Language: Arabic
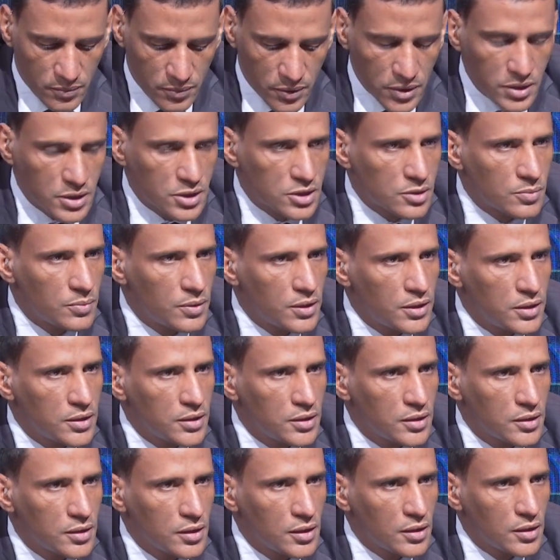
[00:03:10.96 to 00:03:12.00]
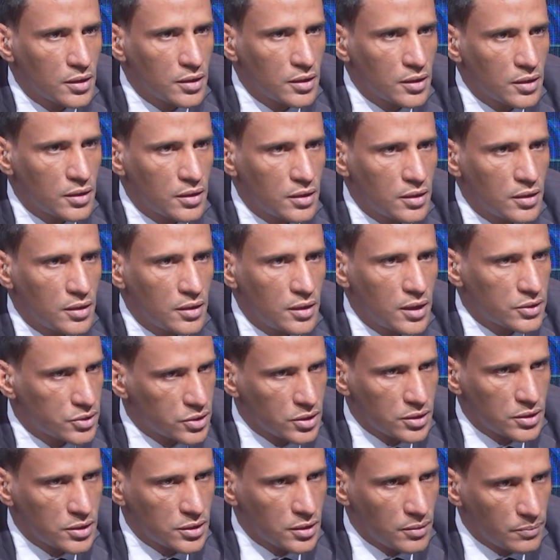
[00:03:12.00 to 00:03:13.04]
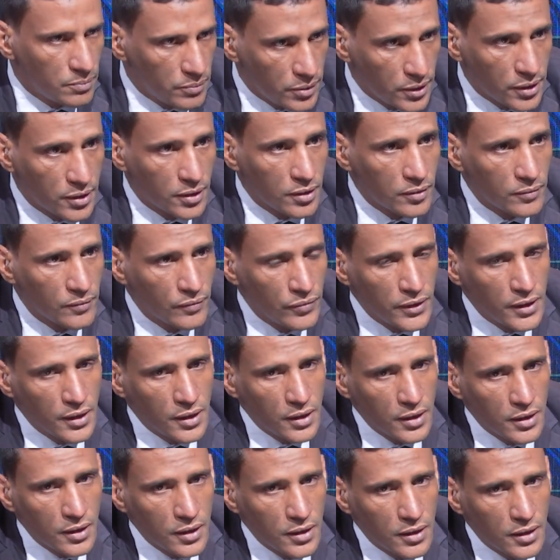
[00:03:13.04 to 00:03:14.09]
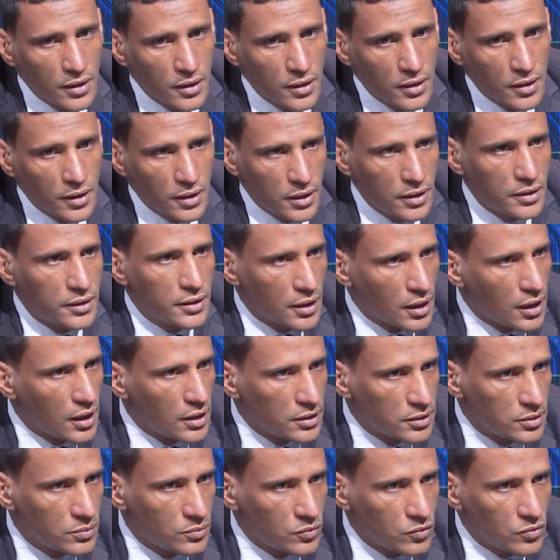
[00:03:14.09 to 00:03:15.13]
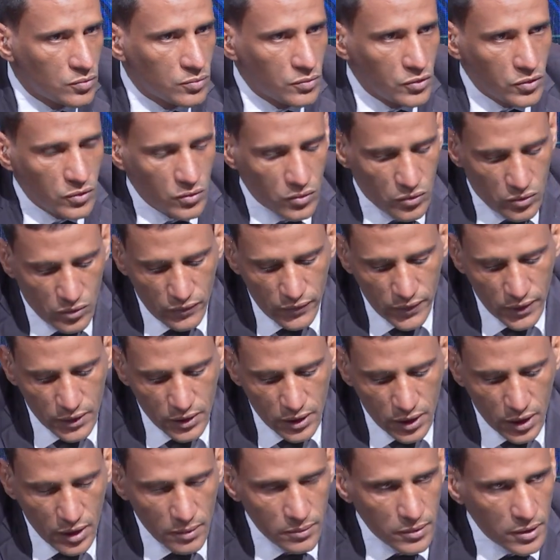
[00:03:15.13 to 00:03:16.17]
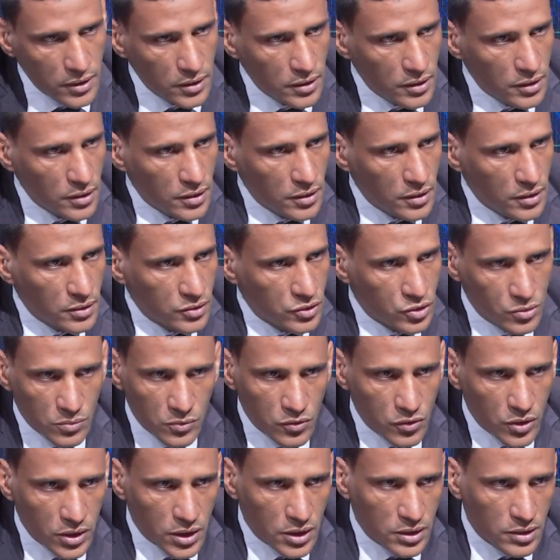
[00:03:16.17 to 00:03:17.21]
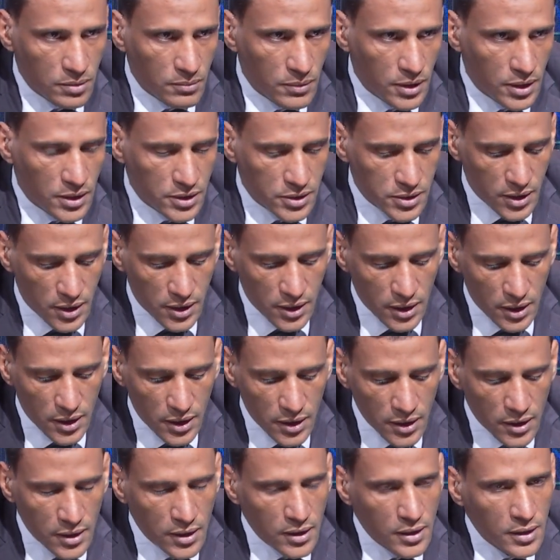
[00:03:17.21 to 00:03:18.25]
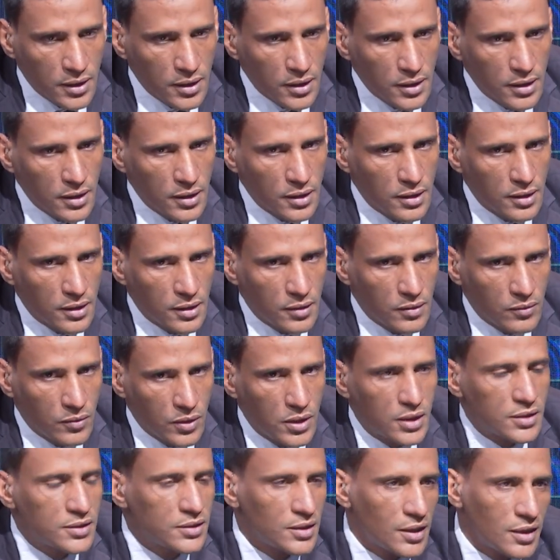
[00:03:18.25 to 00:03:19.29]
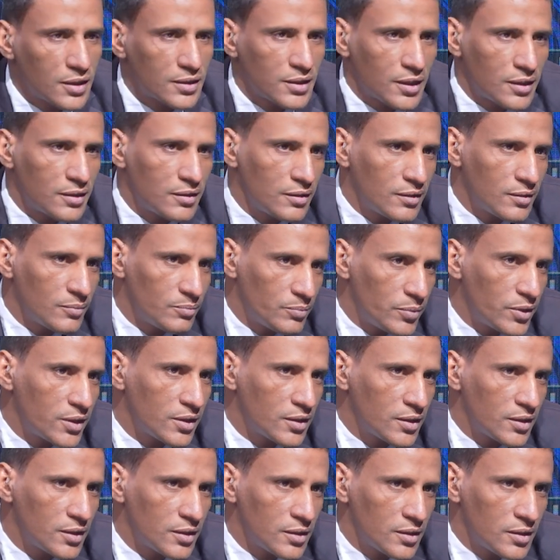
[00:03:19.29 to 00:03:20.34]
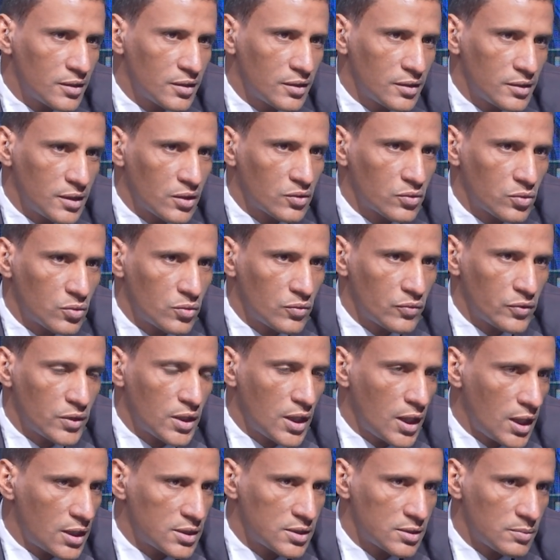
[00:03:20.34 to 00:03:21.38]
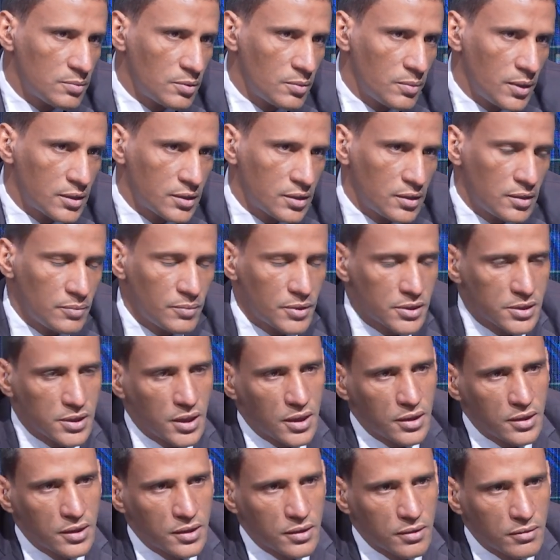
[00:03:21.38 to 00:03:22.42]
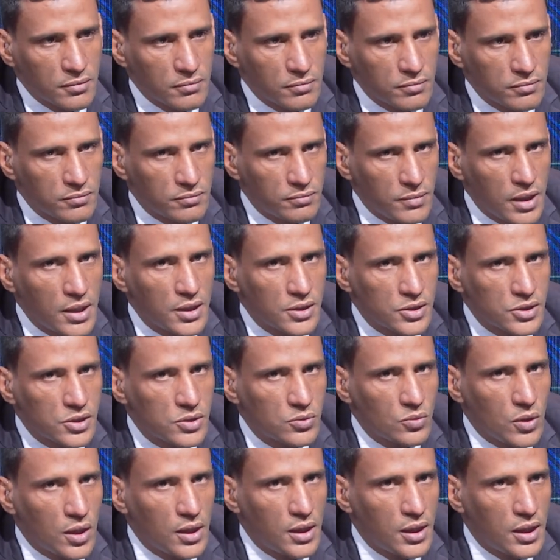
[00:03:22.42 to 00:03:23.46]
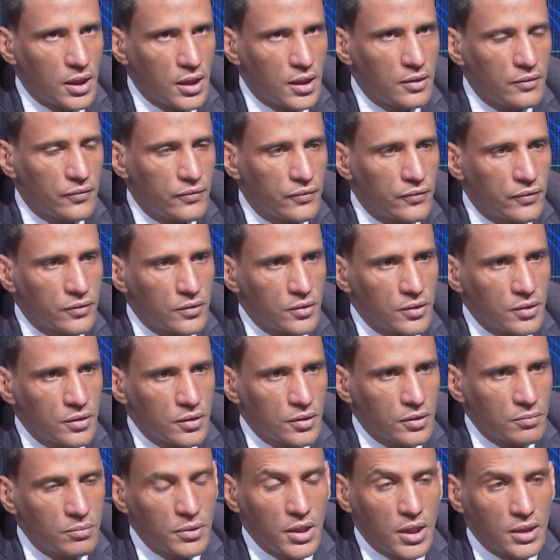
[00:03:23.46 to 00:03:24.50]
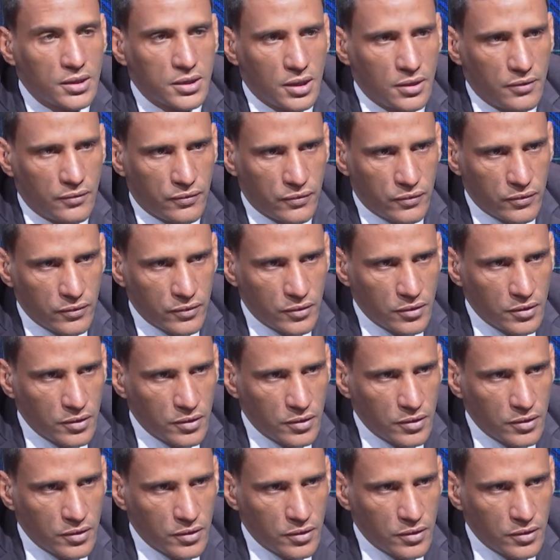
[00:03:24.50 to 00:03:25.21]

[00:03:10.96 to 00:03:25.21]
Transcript: بالنسبة للاجئي مبر آه، الذين قدموا منذ فترة من آه، جمهورية مالي الشقيقة والتي أيضا مبر يقطن فيها حسب بعض المصادر ما يزيد على ألف مئة ألف